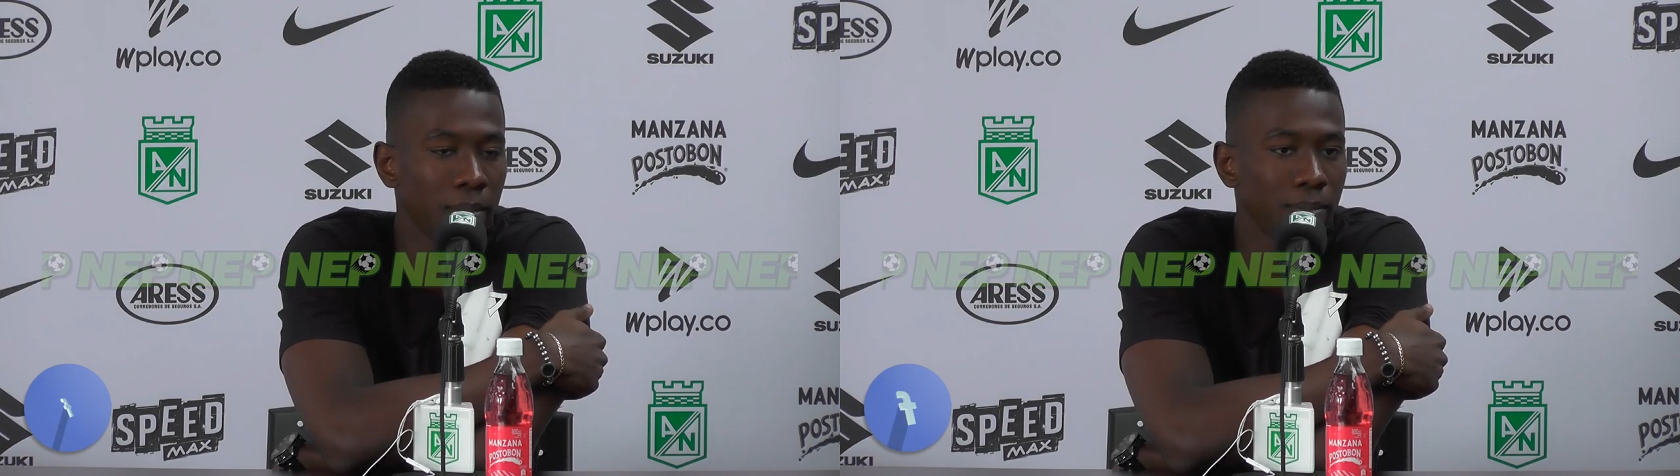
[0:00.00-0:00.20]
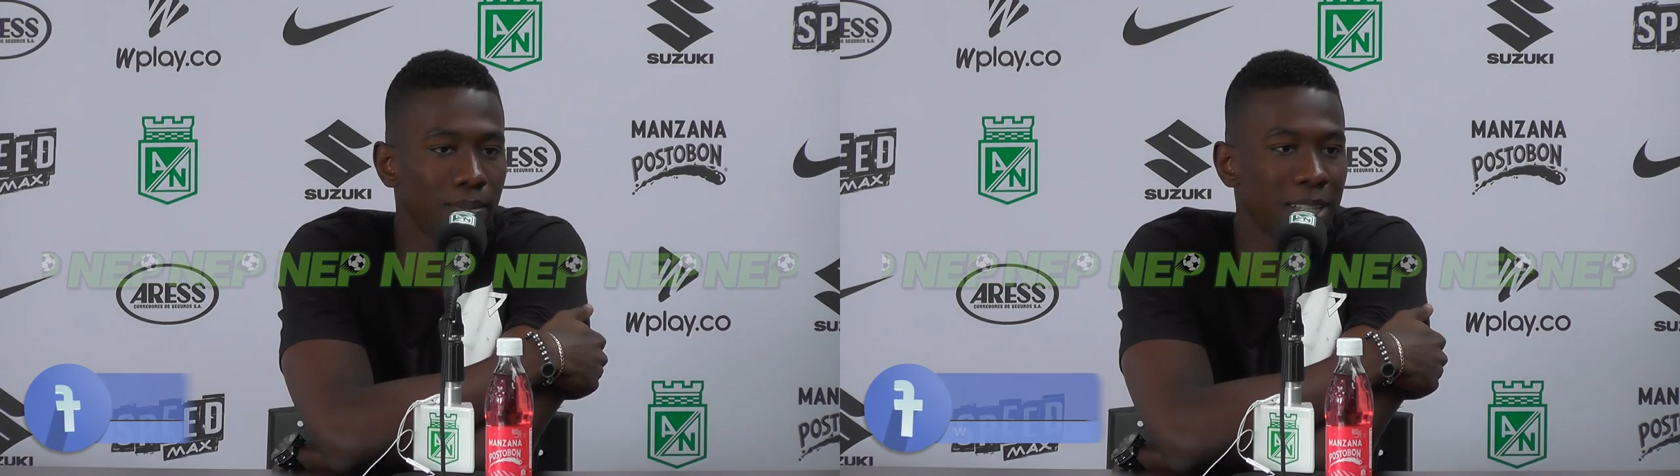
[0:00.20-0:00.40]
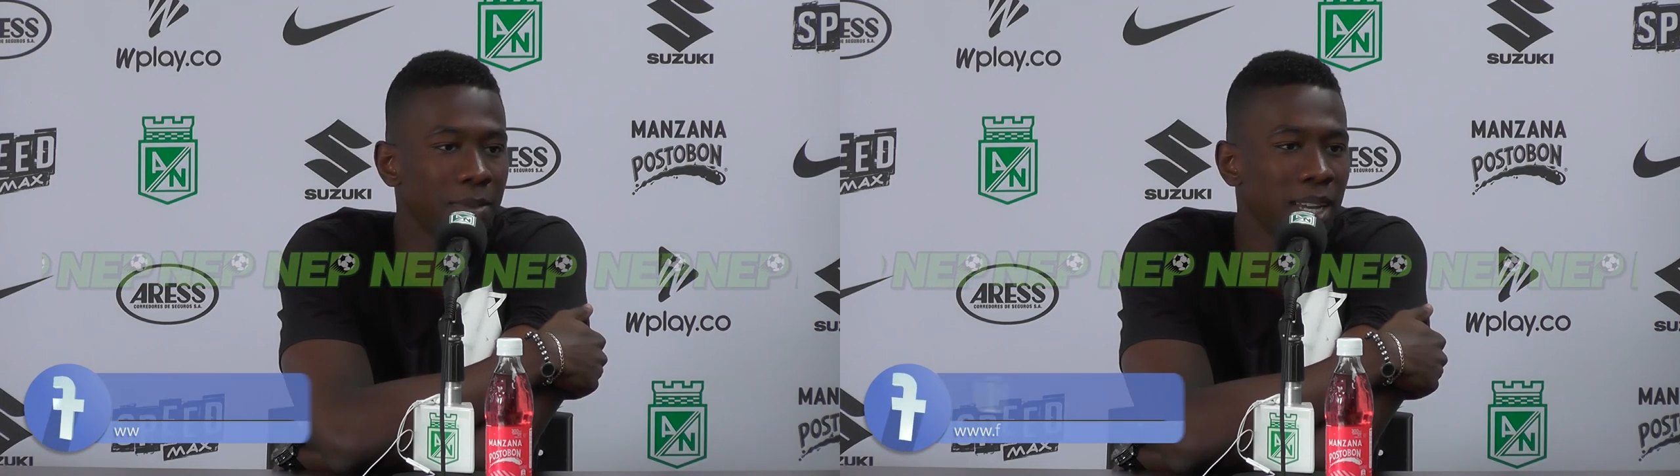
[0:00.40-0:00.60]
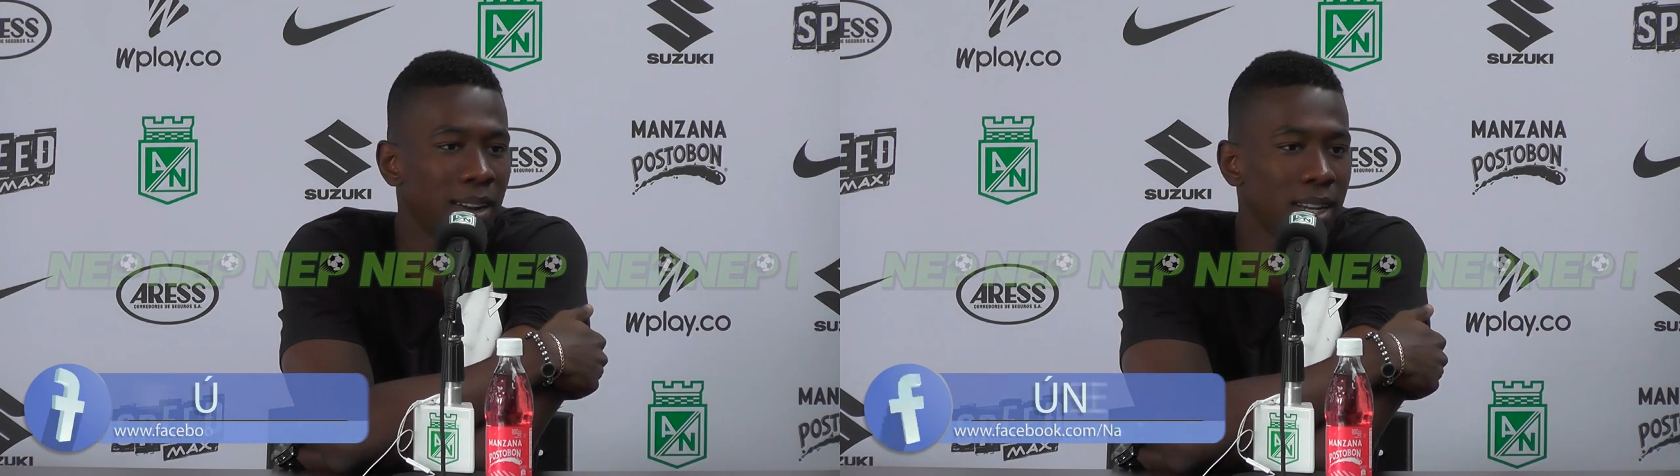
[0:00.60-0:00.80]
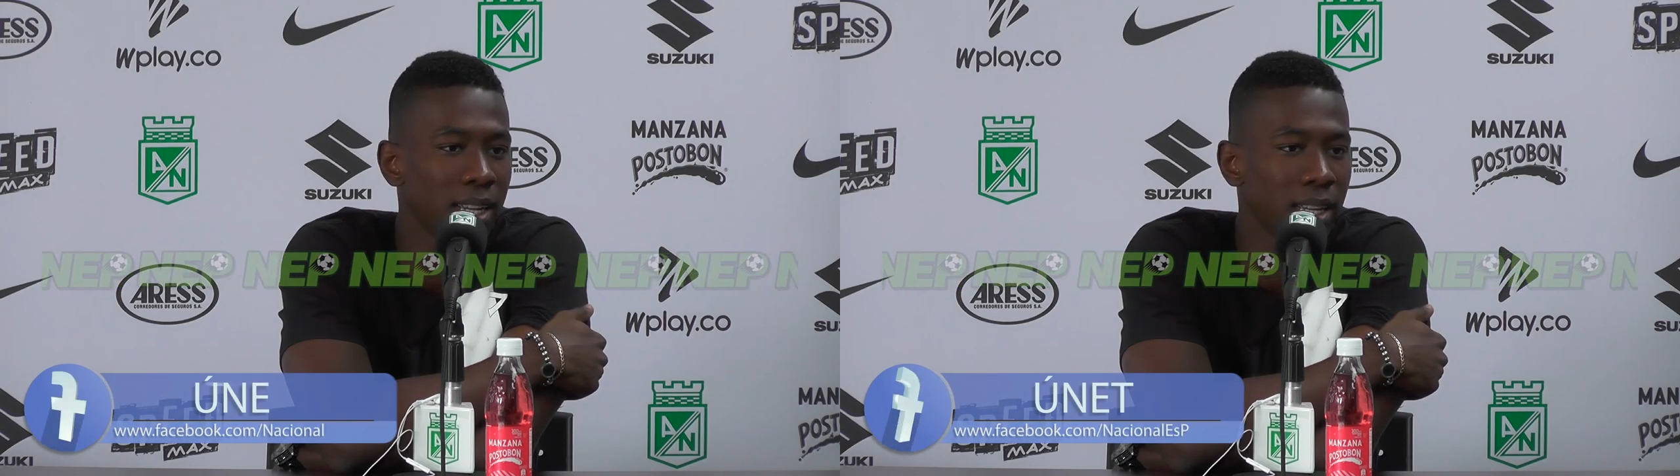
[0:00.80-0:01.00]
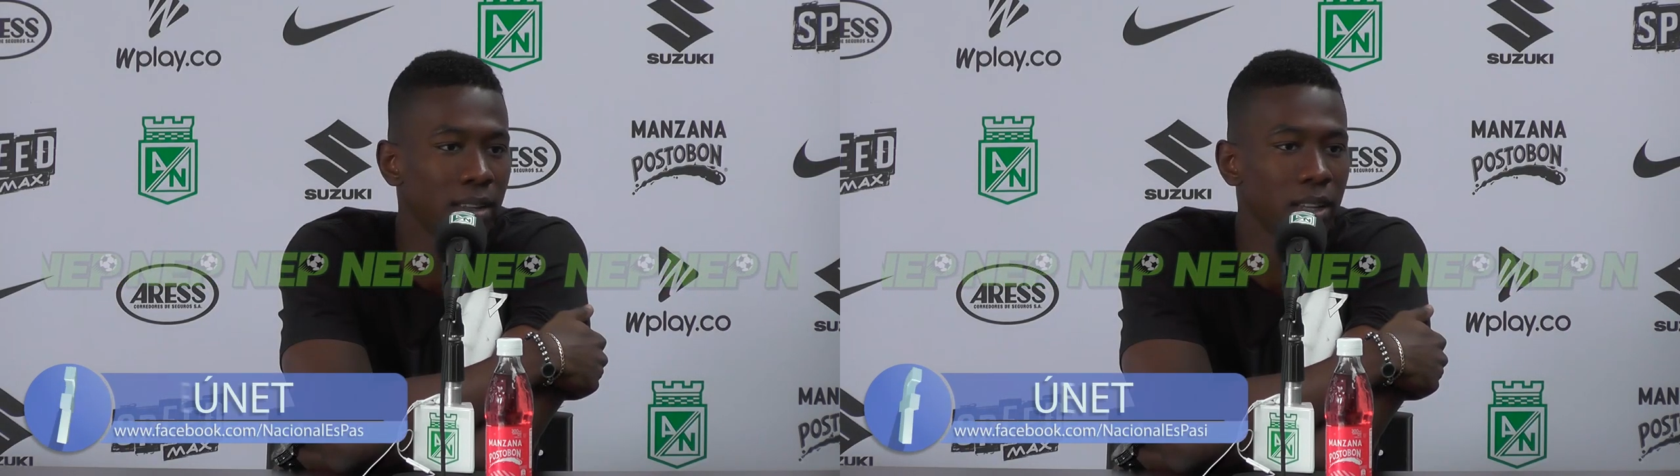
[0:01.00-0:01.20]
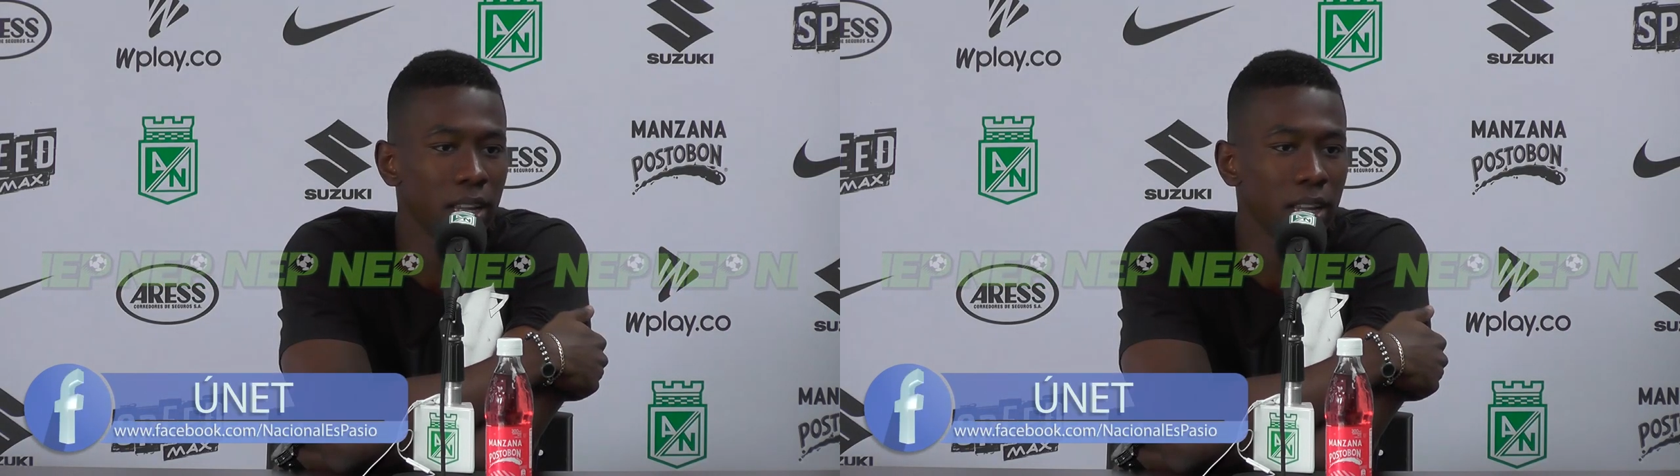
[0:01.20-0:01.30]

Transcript: más viable